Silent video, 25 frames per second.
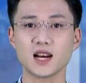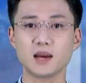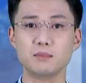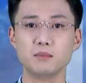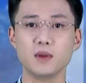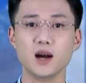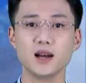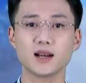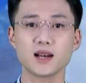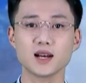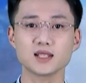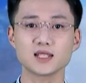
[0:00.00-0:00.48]
Việc
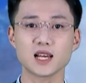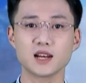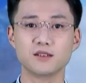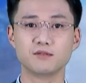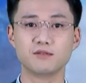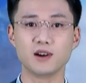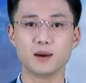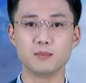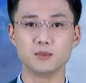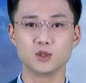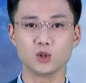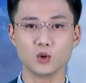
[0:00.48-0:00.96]
làm mới các
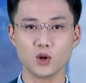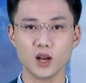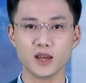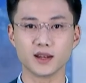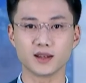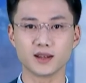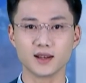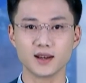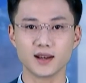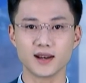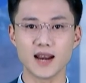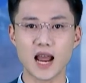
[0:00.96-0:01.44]
sản phẩm du
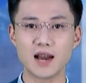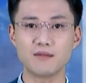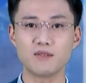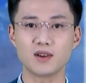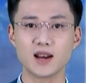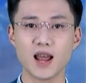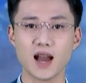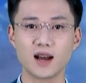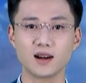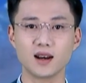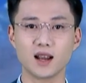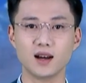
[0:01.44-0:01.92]
lịch đã
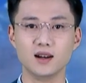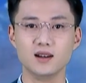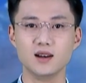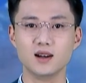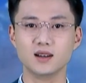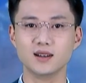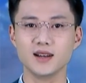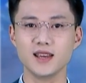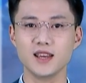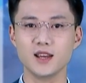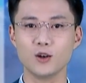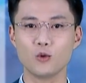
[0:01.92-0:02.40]
và đang là
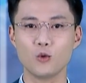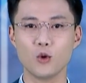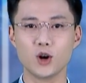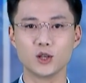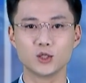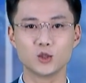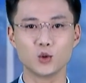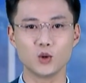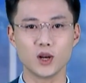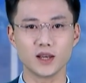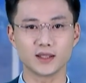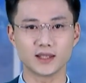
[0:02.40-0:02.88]
hướng đi
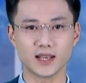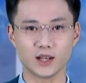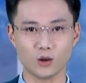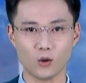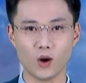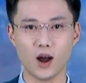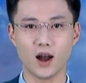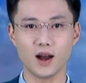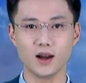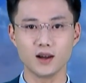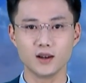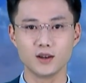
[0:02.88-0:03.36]
của du lịch Thanh
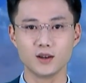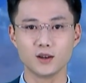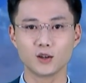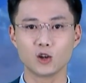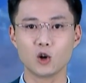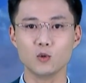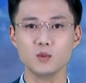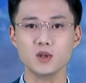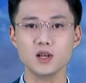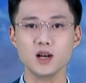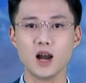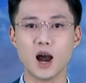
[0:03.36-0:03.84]
Hóa
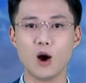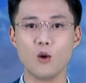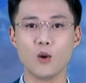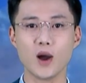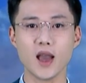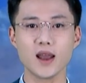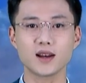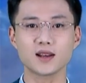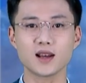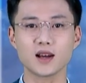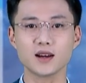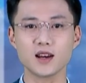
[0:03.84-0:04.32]
cũng như hầu
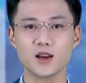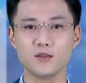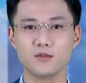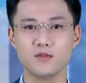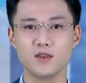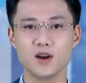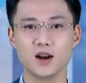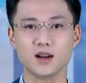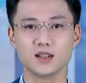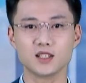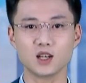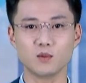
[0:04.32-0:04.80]
hết các địa
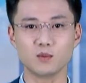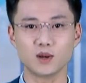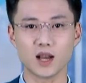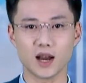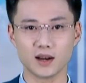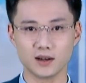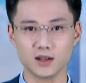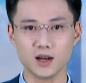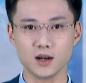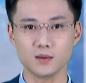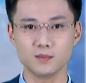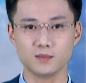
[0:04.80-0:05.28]
phương trong
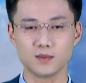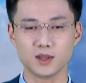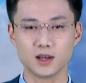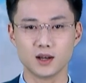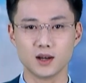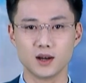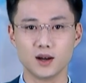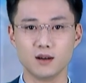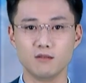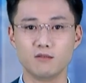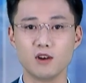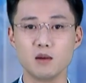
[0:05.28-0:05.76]
cả nước.
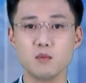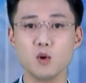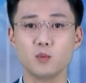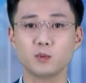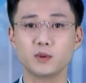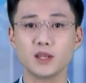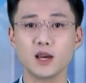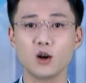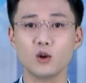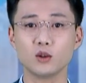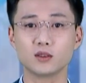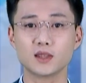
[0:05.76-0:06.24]
Với
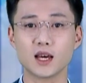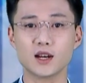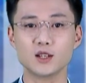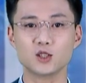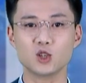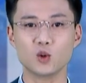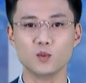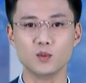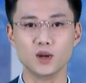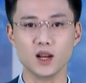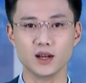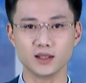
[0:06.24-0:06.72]
mục tiêu
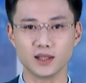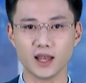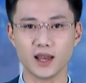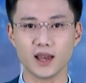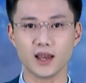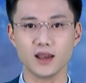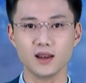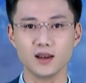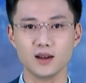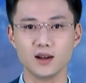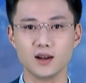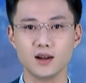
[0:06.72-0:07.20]
tận dụng lợi
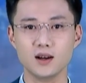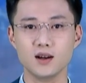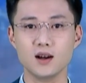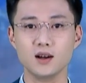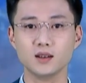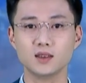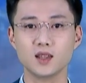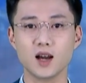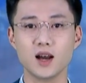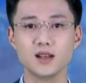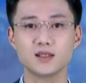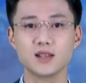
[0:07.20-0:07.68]
thế,
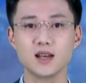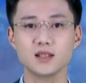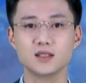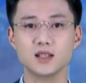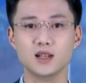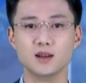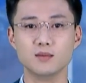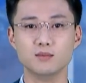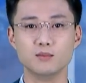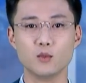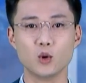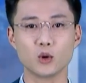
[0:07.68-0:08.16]
hướng tới xây
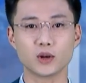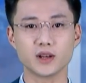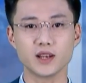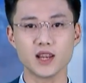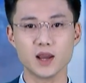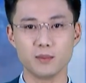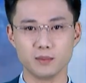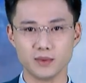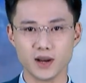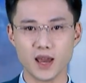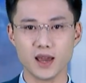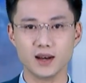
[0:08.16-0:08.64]
dựng một
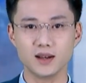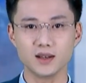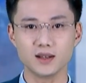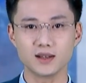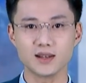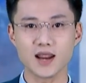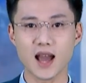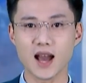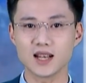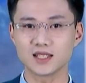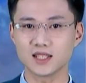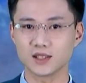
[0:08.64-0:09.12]
điểm đến
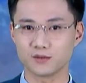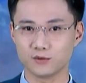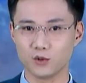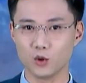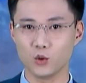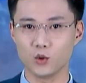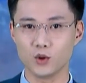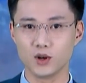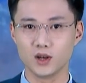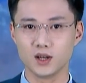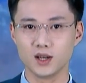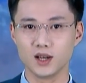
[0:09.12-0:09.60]
đa dịch
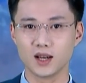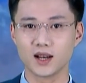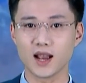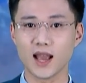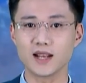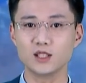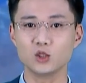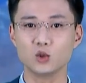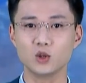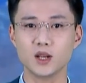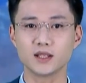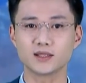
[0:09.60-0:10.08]
vụ,
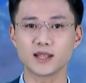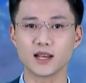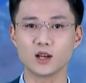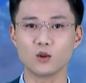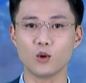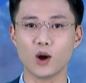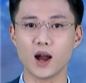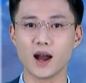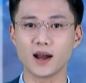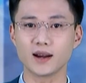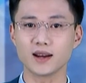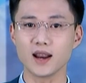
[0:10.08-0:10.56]
ngành du lịch
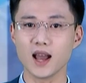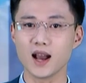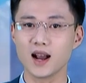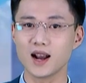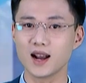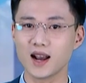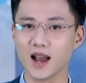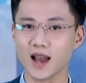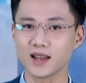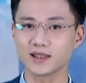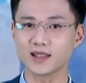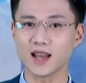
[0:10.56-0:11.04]
Thanh Hóa
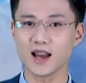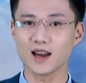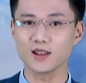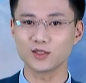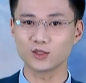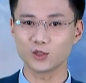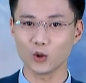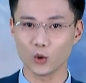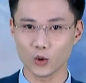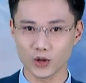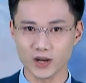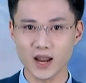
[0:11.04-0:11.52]
đang khai
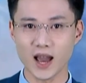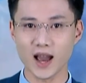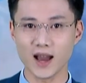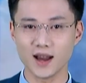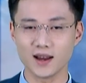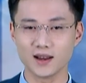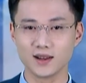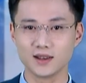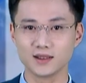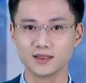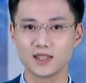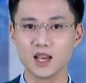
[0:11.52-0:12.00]
thác tối
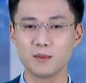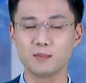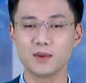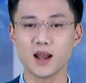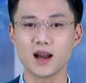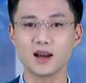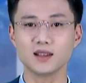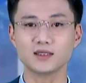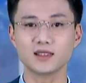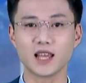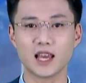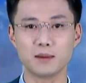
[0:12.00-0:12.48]
đa tiềm
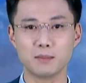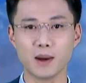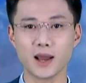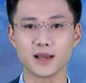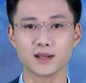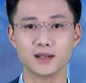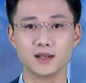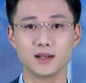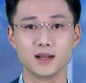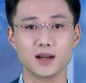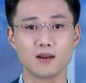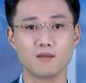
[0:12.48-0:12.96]
năng thế
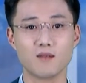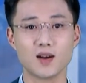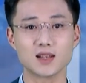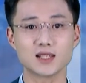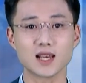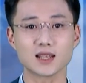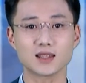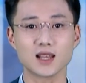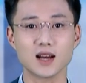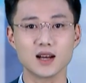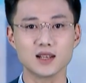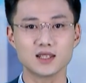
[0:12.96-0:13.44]
mạnh và
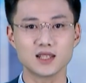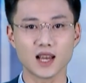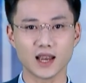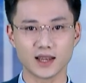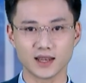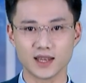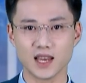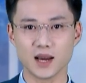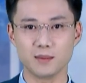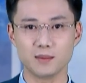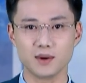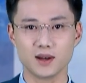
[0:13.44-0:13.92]
gia tăng
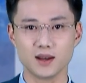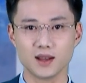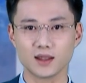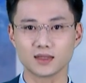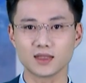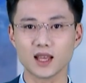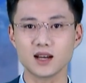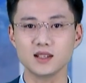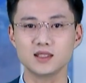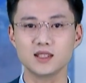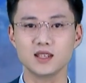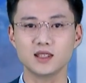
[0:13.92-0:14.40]
trải nghiệm,
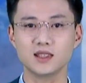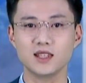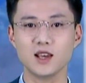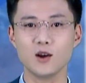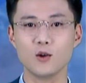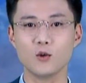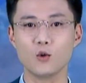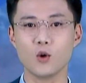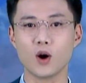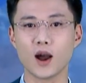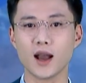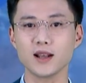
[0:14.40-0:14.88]
tăng chi
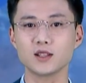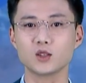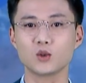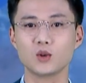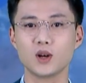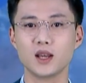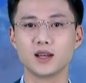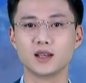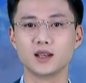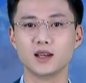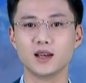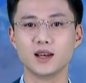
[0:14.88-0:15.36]
tiêu của khách
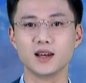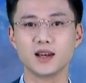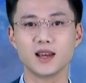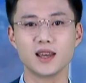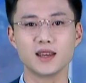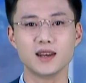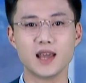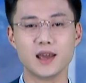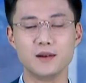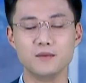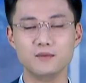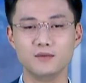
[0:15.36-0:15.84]
du lịch
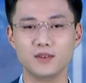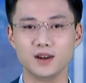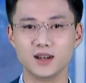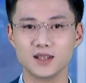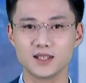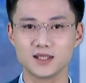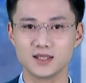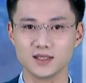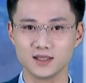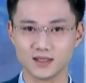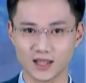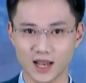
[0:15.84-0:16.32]
khi đến
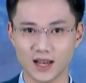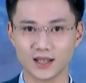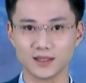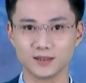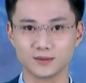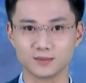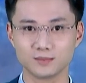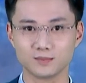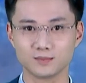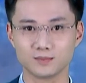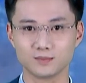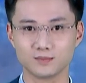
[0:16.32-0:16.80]
với xứ
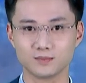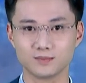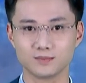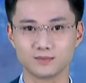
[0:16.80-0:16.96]
Thanh.